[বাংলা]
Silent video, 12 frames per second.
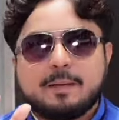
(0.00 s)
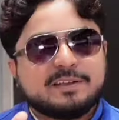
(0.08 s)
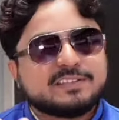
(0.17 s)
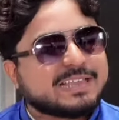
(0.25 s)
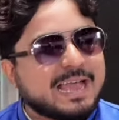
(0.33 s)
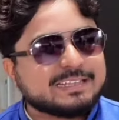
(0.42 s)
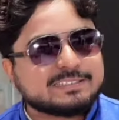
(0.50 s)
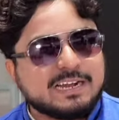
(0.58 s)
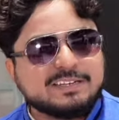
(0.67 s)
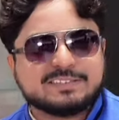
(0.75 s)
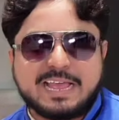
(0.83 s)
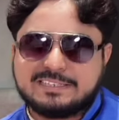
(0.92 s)
পাবেন স্ক্র্যাচ
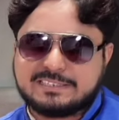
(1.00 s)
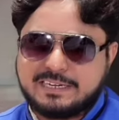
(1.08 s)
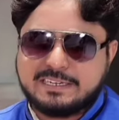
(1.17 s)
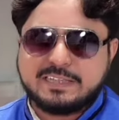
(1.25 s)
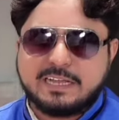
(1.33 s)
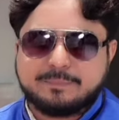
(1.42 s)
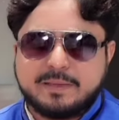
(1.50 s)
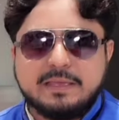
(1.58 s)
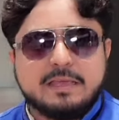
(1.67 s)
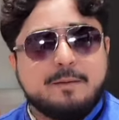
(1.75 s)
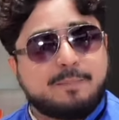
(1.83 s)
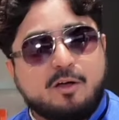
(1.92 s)
কার্ড স্ক্র্যাচ কার্ডে থাকবে
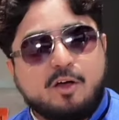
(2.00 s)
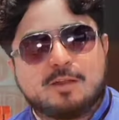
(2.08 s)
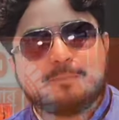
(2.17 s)
পাওয়ার